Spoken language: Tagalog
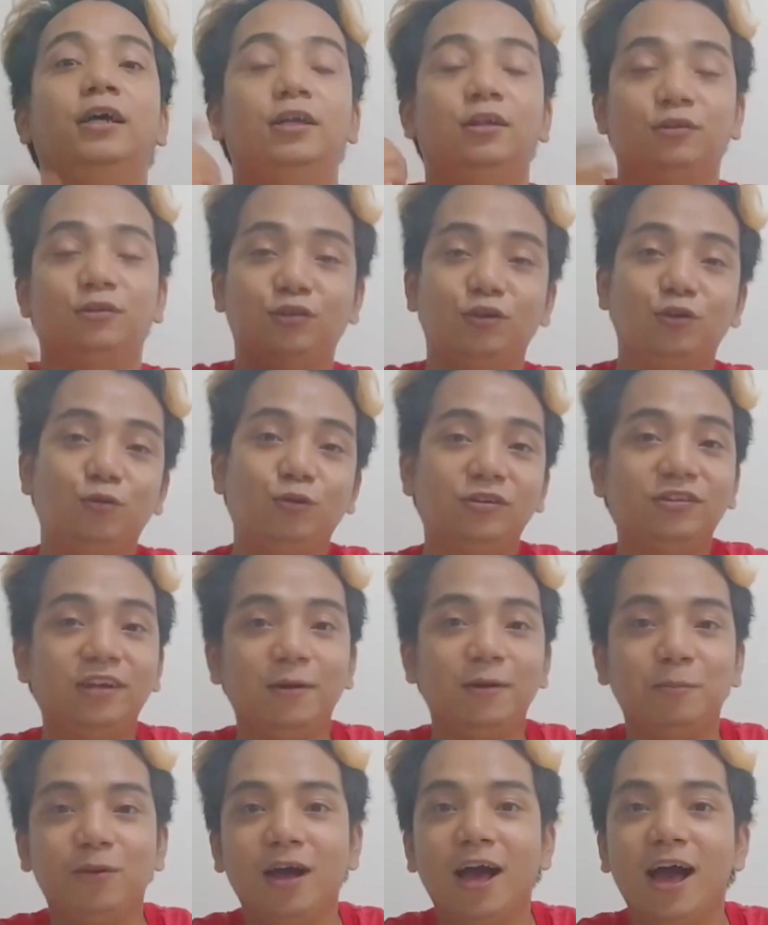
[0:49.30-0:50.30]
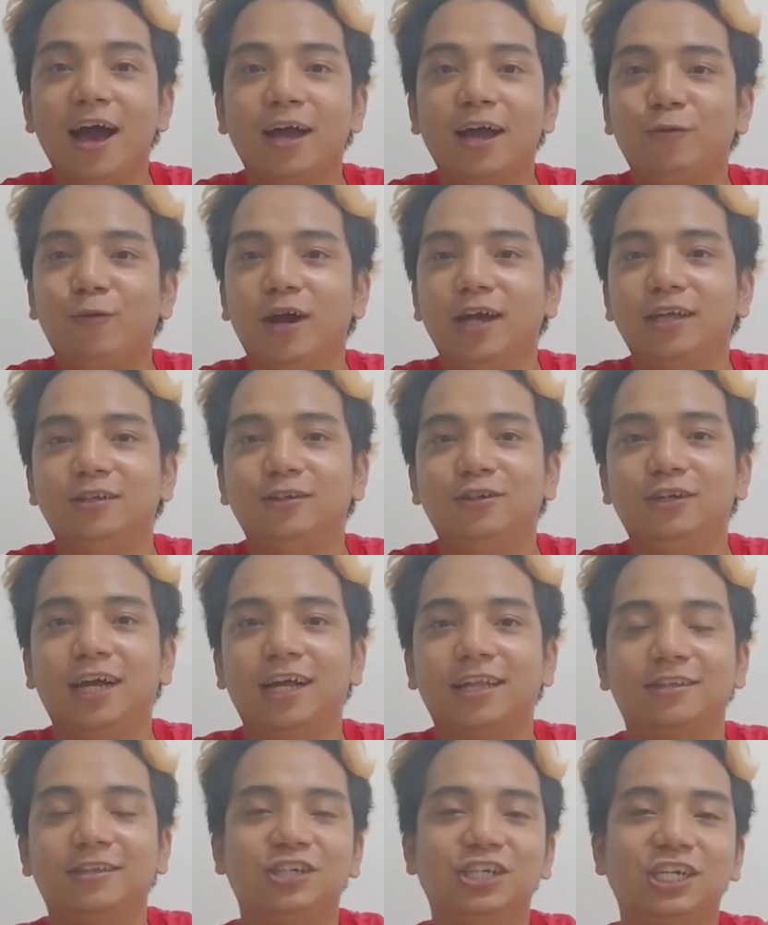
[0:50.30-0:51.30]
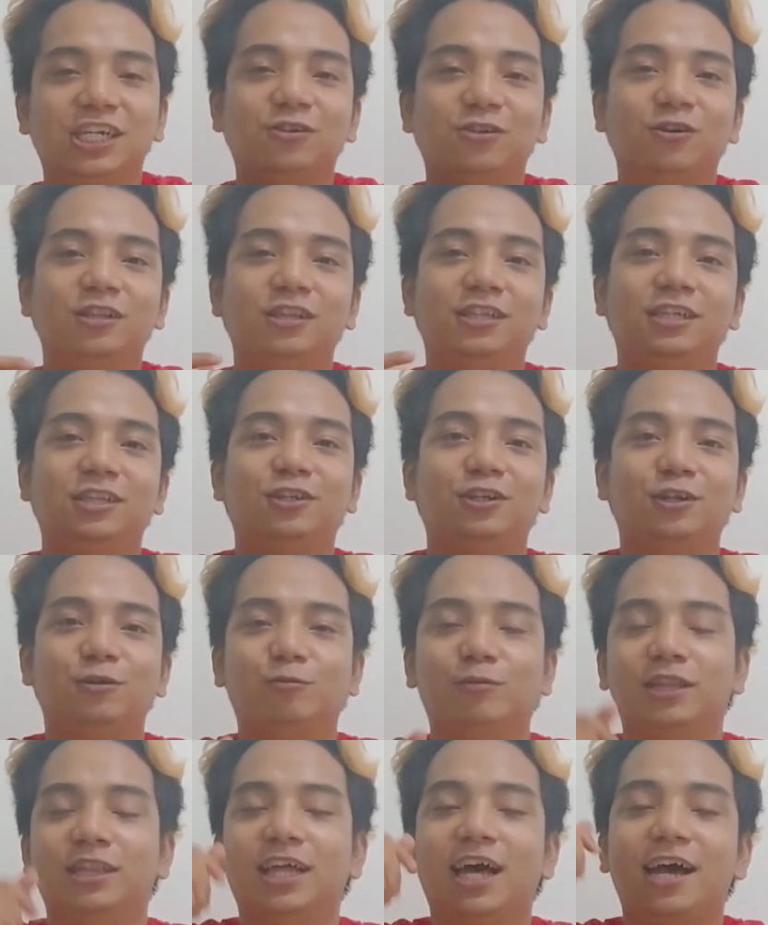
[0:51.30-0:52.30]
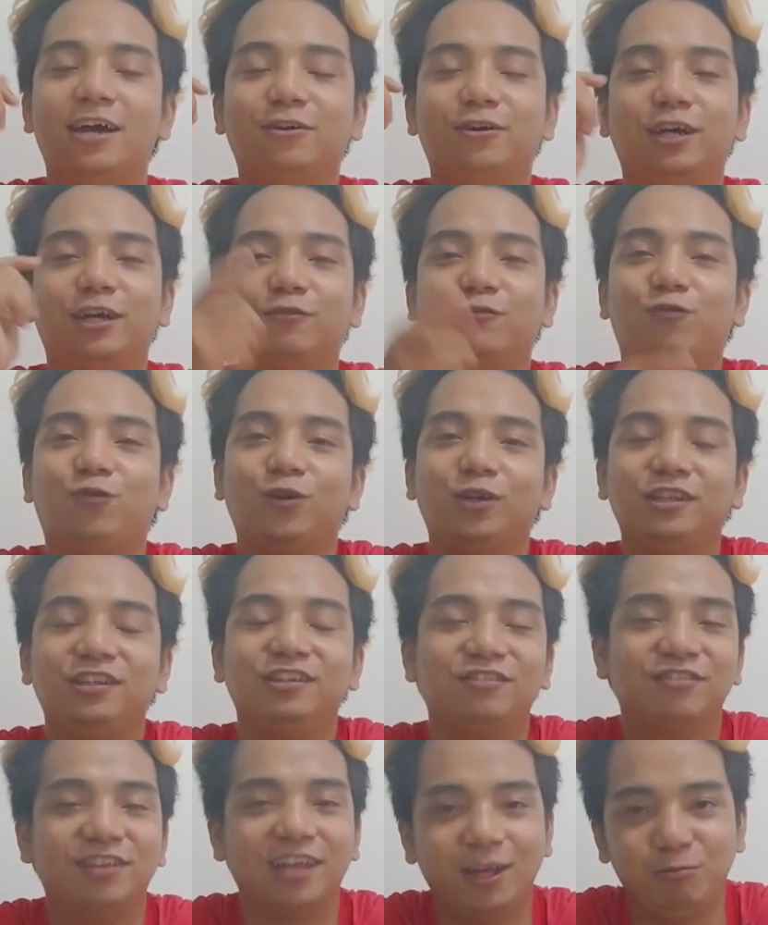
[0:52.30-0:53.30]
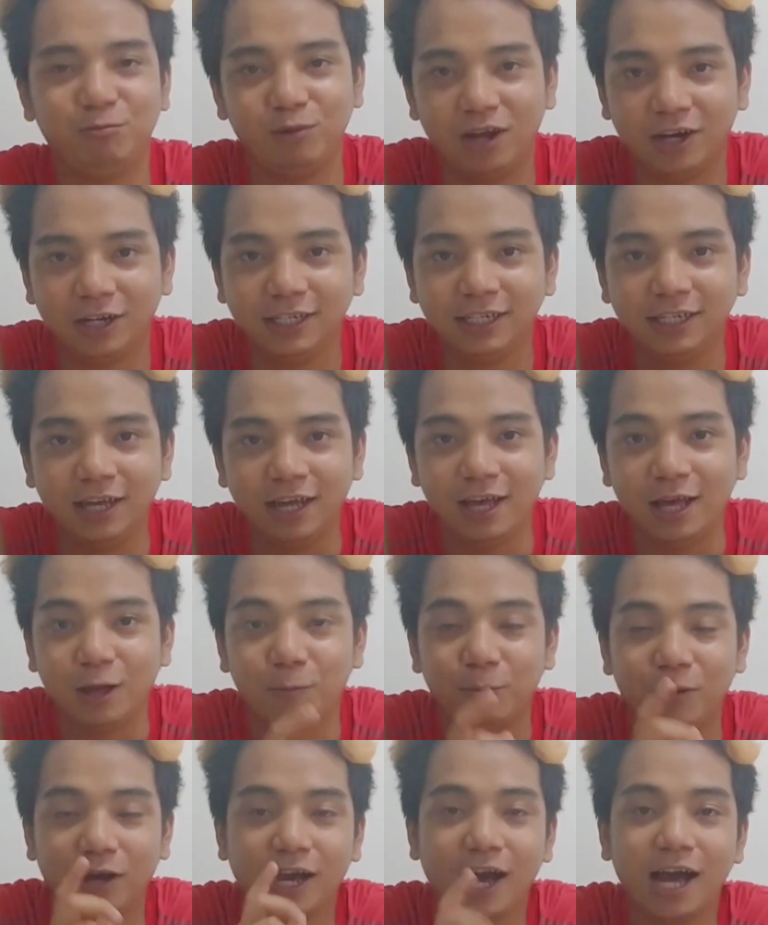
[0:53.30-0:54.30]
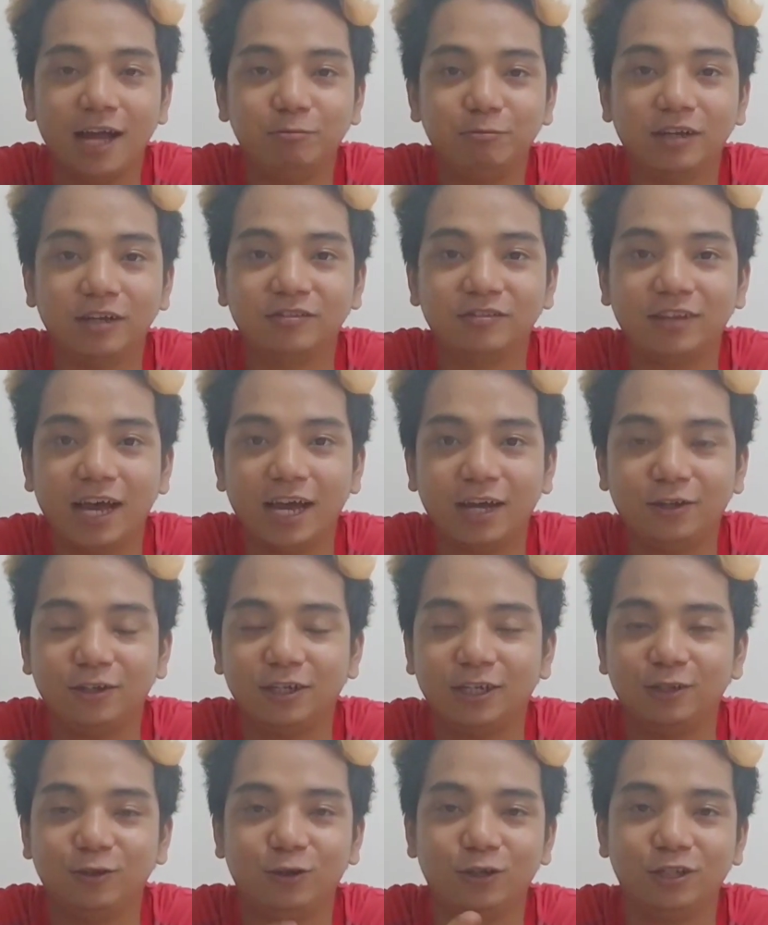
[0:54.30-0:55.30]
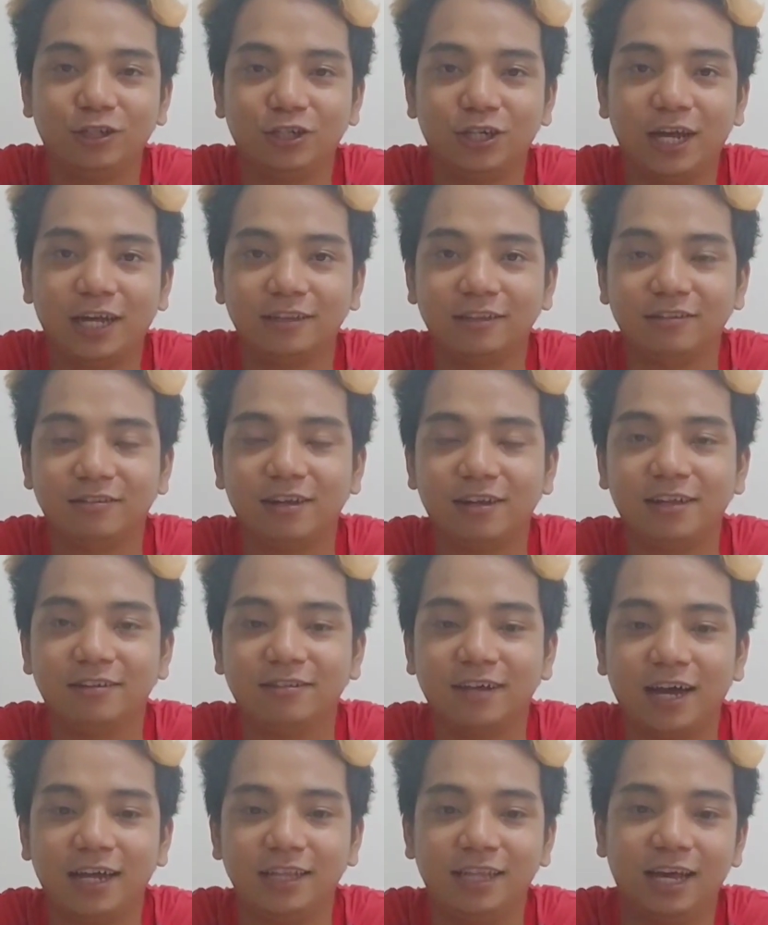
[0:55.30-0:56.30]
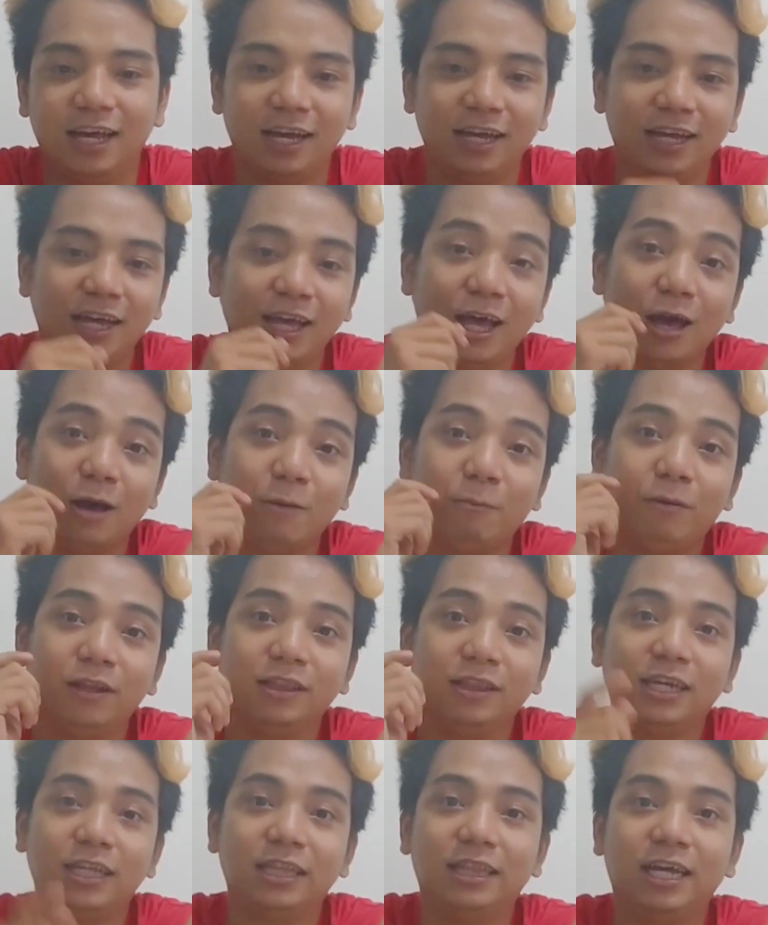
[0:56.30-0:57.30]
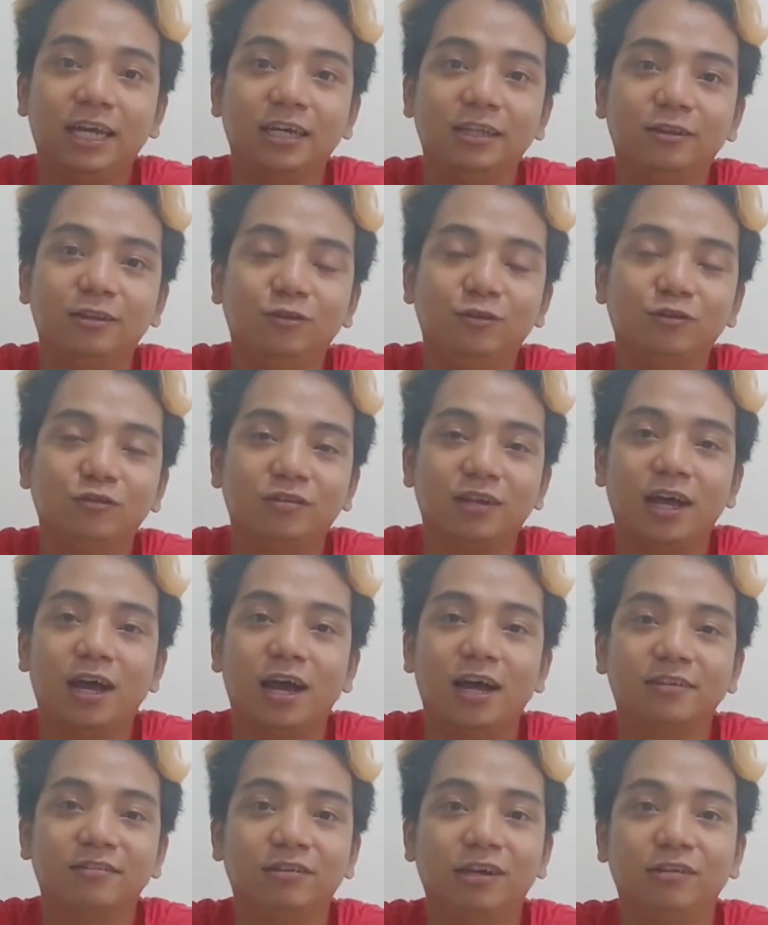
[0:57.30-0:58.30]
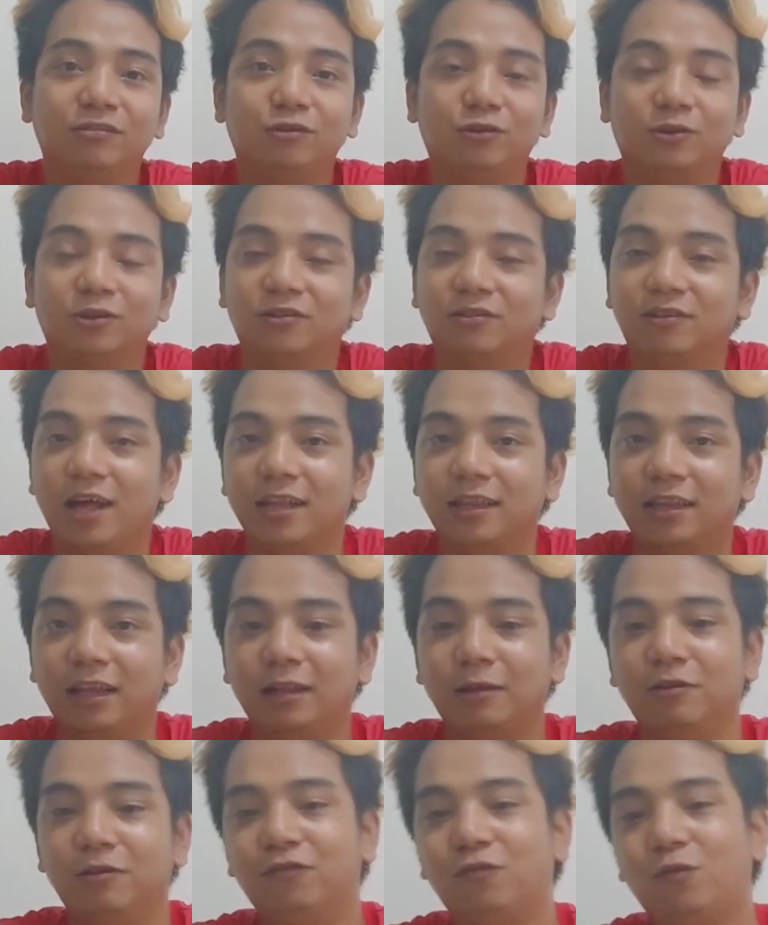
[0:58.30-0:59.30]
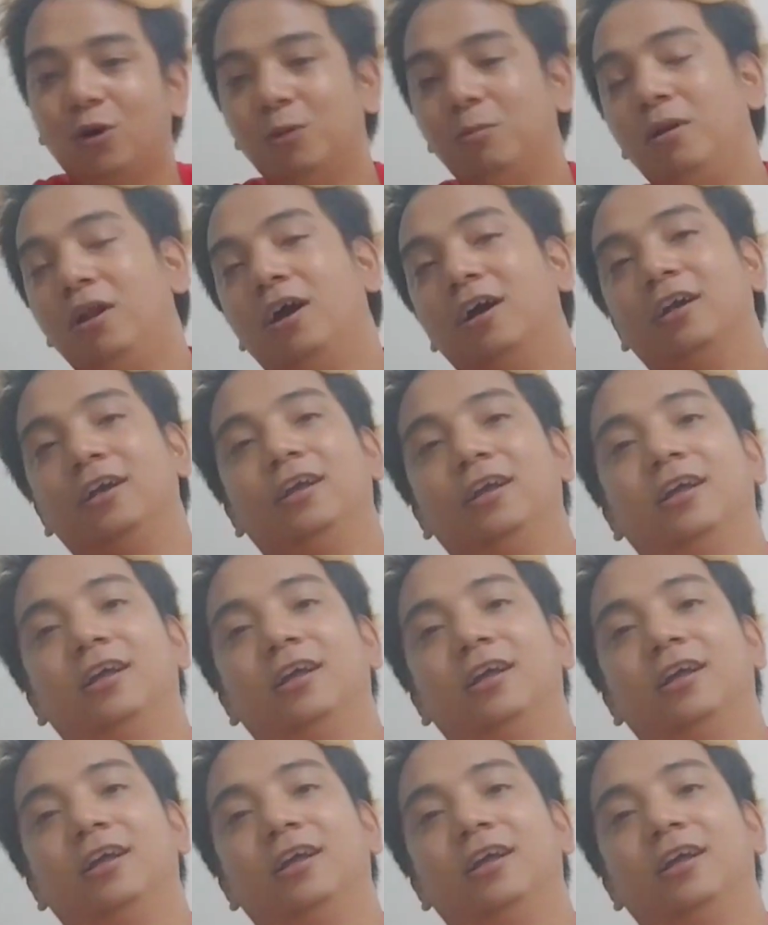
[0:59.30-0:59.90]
So what's up mga ka-rider natin dyan? No? Dito na naman tayo and for this day vlog, mag-unbox tayo ng order natin sa Lazada pangdagdag dun sa accessories natin for vlog.